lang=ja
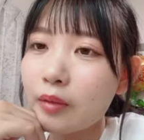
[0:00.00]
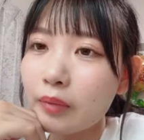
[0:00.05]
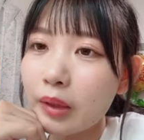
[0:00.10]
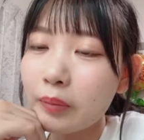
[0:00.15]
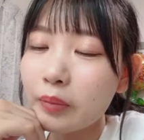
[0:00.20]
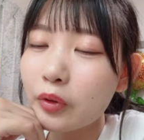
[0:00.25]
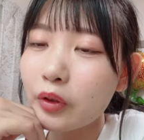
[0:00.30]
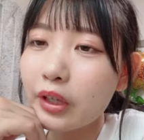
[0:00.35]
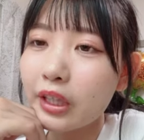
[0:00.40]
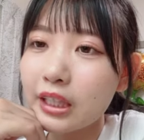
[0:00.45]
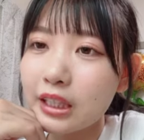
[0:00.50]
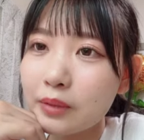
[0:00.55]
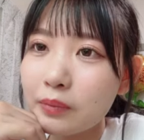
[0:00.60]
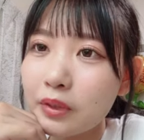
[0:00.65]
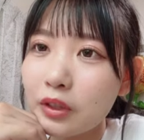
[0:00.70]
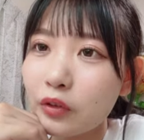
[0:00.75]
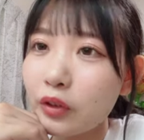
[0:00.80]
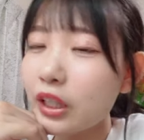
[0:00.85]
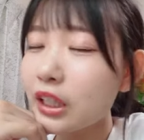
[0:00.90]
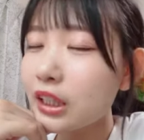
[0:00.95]
バブルお休
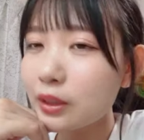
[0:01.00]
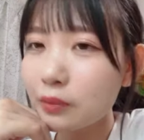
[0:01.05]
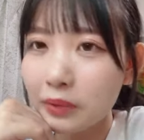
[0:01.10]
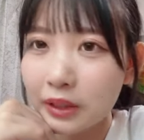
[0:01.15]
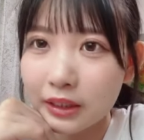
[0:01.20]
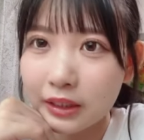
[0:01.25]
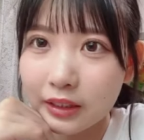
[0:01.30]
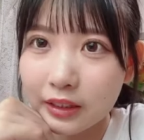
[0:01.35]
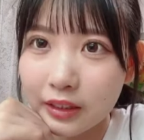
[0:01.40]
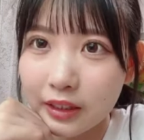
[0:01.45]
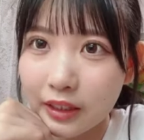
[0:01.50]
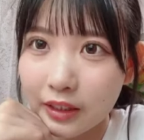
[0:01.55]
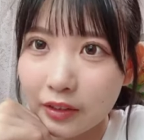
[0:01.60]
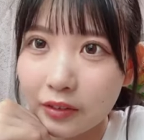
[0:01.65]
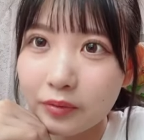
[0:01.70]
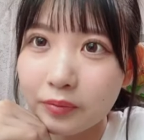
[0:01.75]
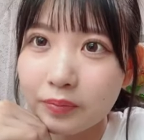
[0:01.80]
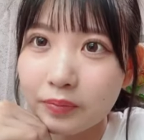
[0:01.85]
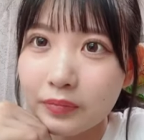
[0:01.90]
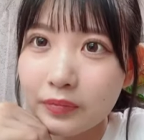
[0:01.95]
みお休みはさせない
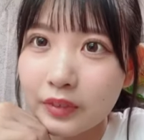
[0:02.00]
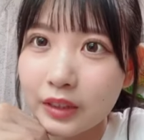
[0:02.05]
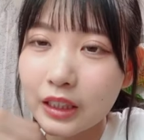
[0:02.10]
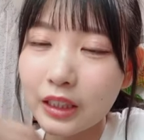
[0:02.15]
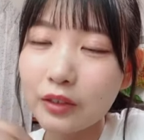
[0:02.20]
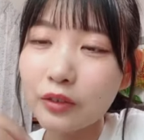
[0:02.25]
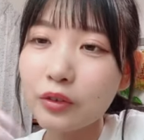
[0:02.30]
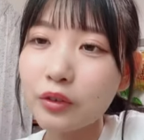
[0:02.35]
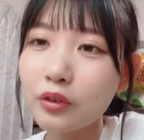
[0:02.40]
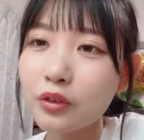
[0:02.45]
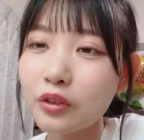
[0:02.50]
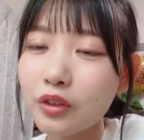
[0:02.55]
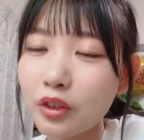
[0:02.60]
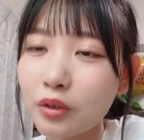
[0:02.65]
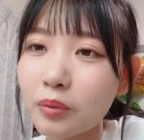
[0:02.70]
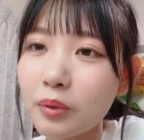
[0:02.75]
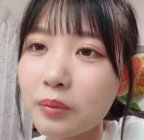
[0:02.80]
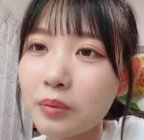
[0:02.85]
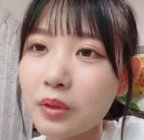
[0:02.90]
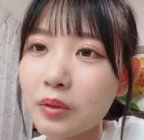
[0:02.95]
よちゃんと送る
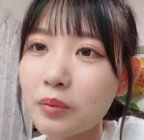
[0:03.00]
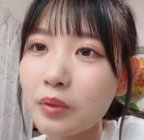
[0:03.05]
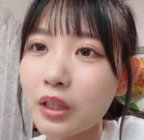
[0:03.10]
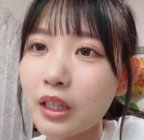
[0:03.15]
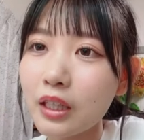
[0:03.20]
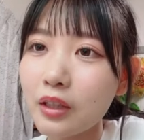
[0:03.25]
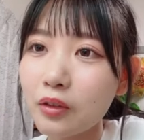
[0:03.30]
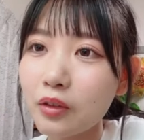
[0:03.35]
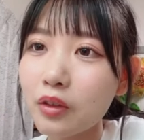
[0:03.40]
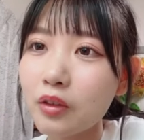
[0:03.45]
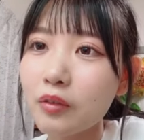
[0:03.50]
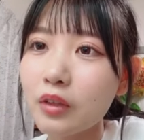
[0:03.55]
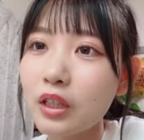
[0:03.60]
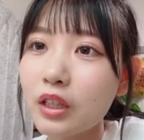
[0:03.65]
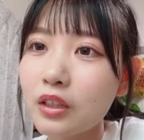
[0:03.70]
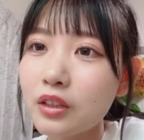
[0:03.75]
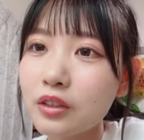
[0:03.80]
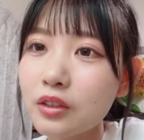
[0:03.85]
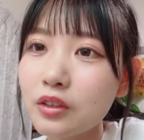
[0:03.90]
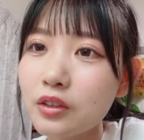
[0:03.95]
よバブルもけど
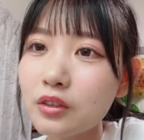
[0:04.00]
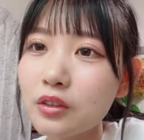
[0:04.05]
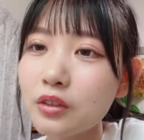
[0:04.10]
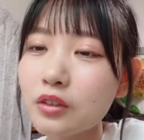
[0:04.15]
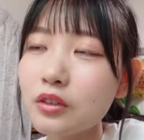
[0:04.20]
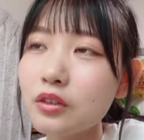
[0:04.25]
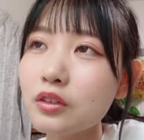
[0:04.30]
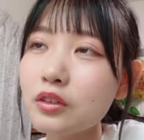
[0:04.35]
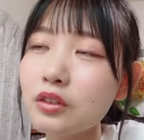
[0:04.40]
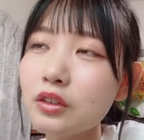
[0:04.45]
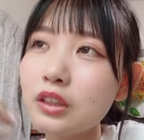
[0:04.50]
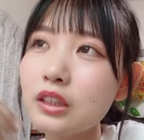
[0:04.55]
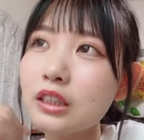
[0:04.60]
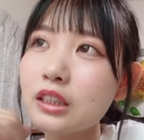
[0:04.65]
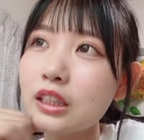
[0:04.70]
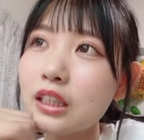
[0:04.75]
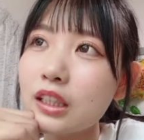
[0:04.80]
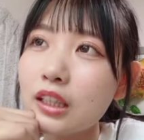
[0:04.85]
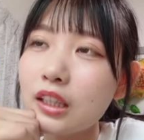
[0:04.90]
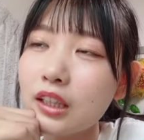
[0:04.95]
16
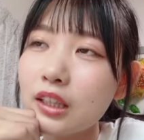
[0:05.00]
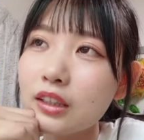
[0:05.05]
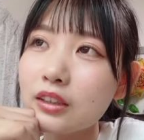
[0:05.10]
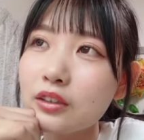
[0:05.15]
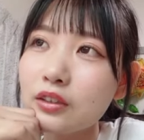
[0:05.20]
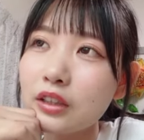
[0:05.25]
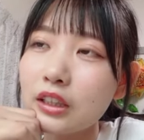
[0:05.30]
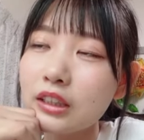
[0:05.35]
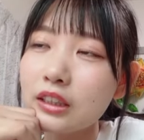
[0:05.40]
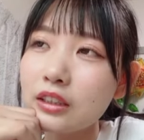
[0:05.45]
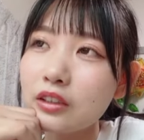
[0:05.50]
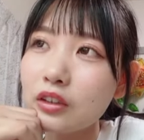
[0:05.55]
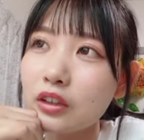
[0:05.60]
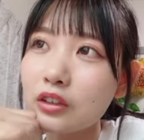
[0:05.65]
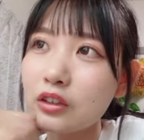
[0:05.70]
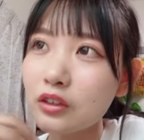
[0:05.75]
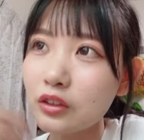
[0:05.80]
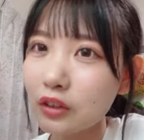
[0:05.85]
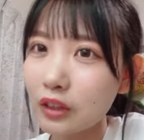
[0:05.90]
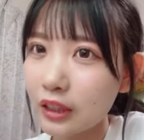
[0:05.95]
時か18時と
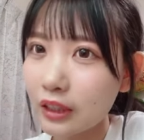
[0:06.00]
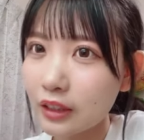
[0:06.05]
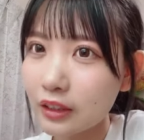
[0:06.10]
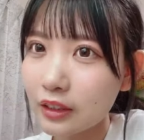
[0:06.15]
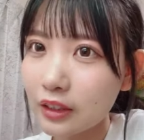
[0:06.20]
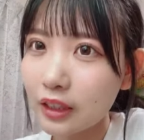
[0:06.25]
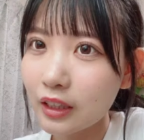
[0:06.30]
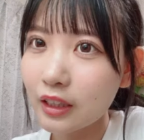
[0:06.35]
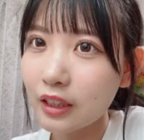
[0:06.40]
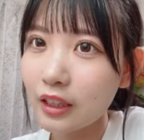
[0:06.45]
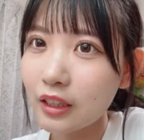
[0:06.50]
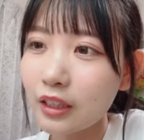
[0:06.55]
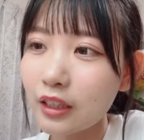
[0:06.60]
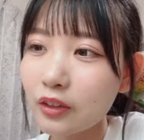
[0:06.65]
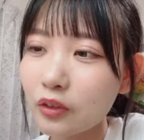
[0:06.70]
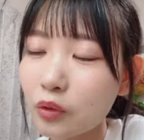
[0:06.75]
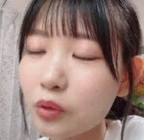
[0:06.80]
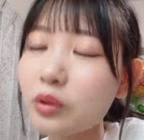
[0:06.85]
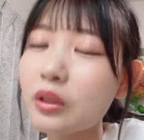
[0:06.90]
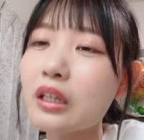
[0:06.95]
か夕方過ぎにならな
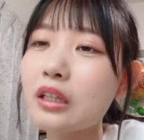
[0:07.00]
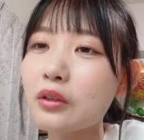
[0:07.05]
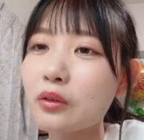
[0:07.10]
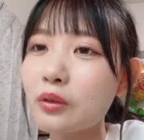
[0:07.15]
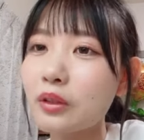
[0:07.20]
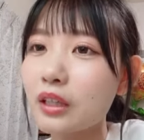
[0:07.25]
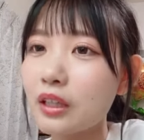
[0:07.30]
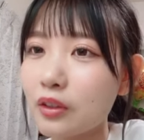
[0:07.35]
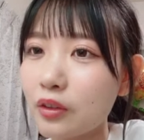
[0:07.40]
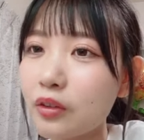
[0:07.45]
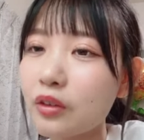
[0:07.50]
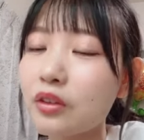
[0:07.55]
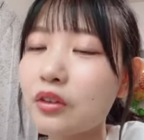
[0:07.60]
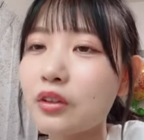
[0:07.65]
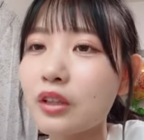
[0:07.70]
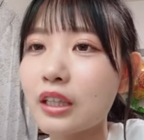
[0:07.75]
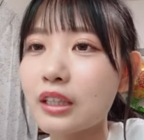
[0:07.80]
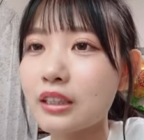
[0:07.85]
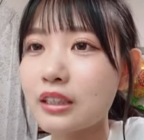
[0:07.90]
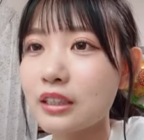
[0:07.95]
いと送られてこないよって
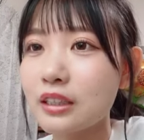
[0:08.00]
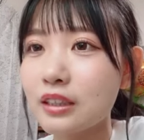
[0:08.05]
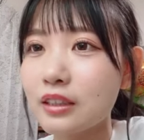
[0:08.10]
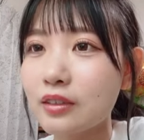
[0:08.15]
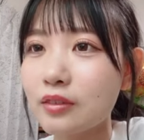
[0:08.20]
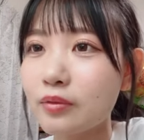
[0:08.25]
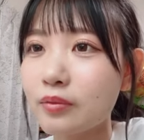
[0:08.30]
いう感じ